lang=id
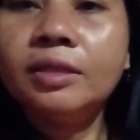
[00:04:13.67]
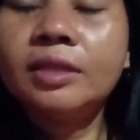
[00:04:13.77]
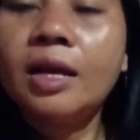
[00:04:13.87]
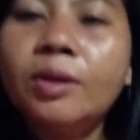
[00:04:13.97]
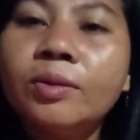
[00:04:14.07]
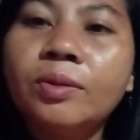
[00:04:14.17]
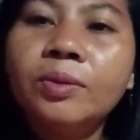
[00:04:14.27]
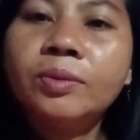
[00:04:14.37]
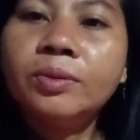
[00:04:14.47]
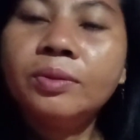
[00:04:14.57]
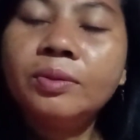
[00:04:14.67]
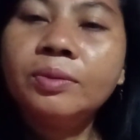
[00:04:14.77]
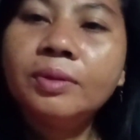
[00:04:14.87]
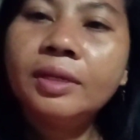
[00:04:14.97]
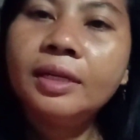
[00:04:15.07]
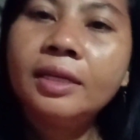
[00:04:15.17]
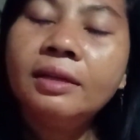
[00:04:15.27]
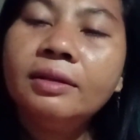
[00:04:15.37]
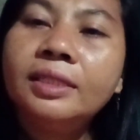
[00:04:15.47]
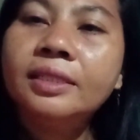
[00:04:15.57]
hmm, cah ada turu-turu ini
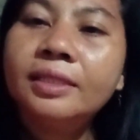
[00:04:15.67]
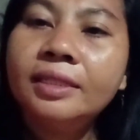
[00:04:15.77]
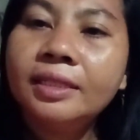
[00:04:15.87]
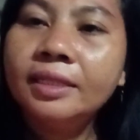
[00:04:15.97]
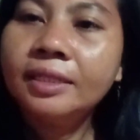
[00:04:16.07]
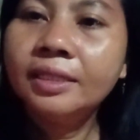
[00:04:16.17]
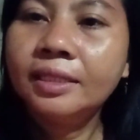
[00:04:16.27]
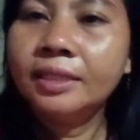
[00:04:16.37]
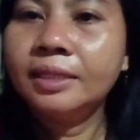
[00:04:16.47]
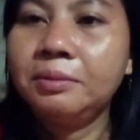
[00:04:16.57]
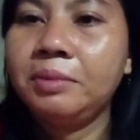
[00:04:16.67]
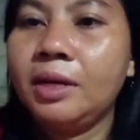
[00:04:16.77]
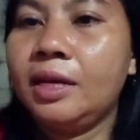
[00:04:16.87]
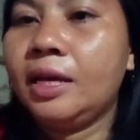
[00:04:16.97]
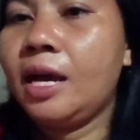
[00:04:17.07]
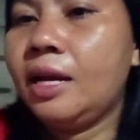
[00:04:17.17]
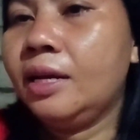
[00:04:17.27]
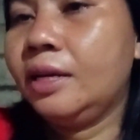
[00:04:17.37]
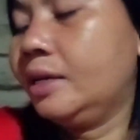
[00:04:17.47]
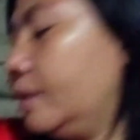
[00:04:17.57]
guys
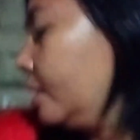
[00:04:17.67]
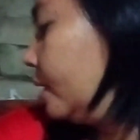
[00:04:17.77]
bagikan